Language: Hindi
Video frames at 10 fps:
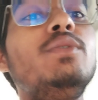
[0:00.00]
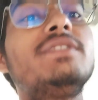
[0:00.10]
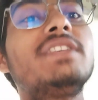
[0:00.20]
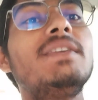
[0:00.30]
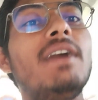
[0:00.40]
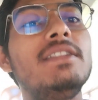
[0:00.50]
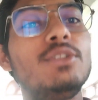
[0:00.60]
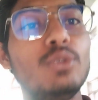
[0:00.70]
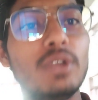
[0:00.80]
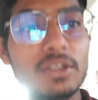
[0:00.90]
उसके बाद
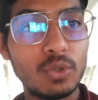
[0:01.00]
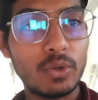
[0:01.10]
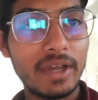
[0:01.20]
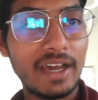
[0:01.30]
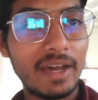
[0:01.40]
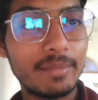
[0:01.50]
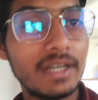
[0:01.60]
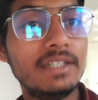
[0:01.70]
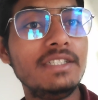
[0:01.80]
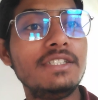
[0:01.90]
तुरंत होगा
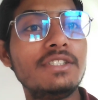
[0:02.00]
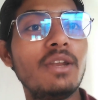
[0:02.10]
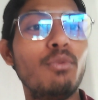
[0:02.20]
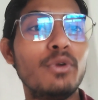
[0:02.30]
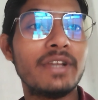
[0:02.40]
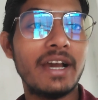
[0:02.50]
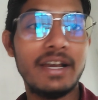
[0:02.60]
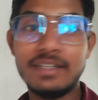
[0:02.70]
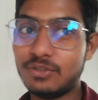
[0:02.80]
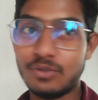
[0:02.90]
आपका डिजिटल बोर्ड का
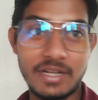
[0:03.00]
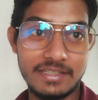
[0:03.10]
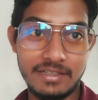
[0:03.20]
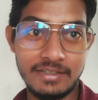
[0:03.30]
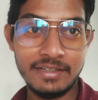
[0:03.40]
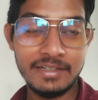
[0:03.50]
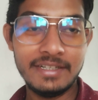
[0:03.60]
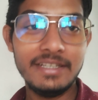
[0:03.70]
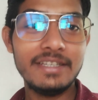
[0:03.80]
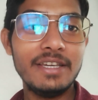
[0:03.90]
इंस्टॉलेशन
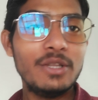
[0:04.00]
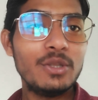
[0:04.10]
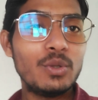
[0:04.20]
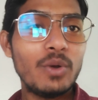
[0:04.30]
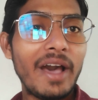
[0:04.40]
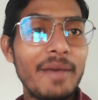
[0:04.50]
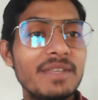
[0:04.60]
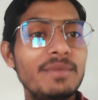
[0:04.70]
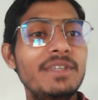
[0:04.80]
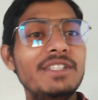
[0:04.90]
ठीक तो आप
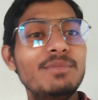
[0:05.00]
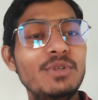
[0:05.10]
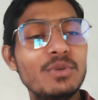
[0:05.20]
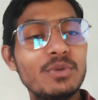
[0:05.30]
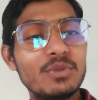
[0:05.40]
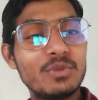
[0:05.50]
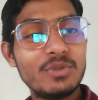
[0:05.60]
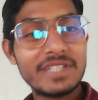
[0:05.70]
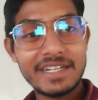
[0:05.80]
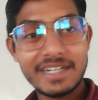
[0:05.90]
सभी इस वीडियो को
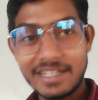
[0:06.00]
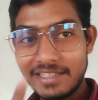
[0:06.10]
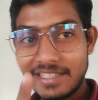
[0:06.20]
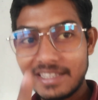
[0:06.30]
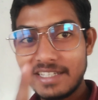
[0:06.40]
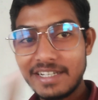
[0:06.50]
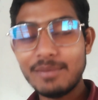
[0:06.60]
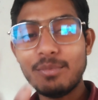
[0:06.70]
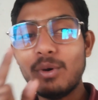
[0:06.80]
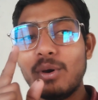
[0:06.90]
शुरू से लेकर अंत तक देखिएगा
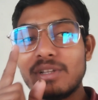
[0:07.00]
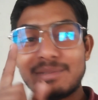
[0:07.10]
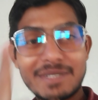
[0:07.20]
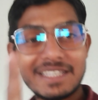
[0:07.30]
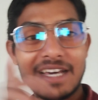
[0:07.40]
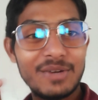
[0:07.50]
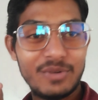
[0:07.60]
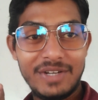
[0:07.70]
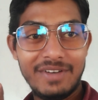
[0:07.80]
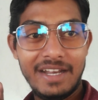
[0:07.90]
बहुत मज़ेदार
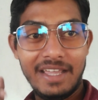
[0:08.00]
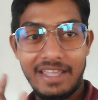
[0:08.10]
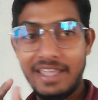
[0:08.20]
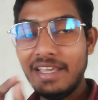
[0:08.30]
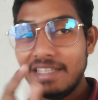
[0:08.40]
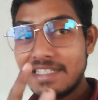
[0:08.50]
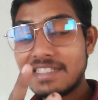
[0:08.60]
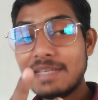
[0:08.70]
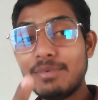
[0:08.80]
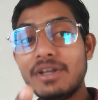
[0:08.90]
होने वाला है
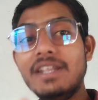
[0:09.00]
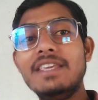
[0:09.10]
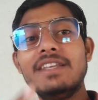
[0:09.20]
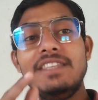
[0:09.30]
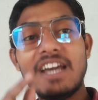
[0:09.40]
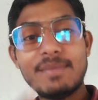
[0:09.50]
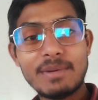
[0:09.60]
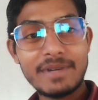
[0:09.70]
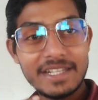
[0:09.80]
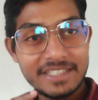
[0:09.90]
इससे पहले यदि आप
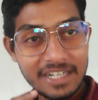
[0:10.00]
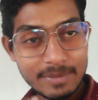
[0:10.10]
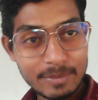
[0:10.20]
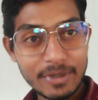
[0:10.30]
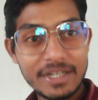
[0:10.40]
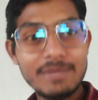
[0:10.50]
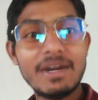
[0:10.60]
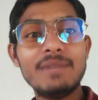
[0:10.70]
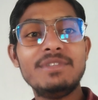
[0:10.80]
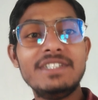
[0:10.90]
हमारे चैनल पर पहली
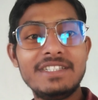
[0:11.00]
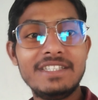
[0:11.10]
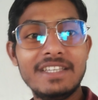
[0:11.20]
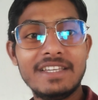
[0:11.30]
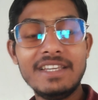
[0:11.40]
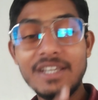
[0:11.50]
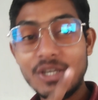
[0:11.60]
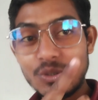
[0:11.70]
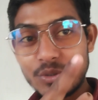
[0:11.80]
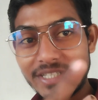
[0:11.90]
बार विजिट किए हैं
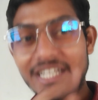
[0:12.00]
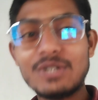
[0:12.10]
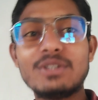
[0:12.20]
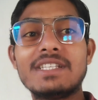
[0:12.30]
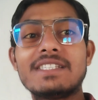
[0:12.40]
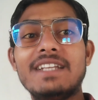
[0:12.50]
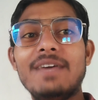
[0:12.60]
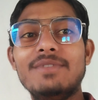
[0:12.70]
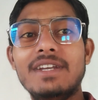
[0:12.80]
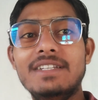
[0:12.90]
तो चैनल को
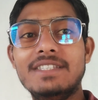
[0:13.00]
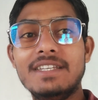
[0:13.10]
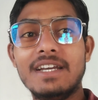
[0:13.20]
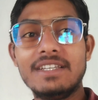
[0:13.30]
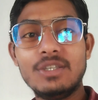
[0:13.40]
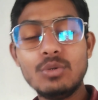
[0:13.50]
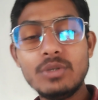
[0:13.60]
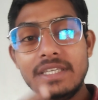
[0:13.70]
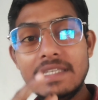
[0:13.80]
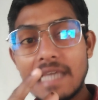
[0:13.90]
सब्सक्राइब कर लीजिएगा
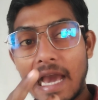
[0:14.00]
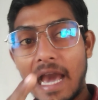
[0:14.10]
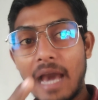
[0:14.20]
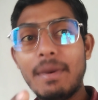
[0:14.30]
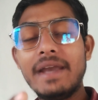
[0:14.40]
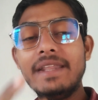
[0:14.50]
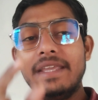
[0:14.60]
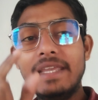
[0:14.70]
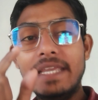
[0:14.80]
क्योंकि हमारे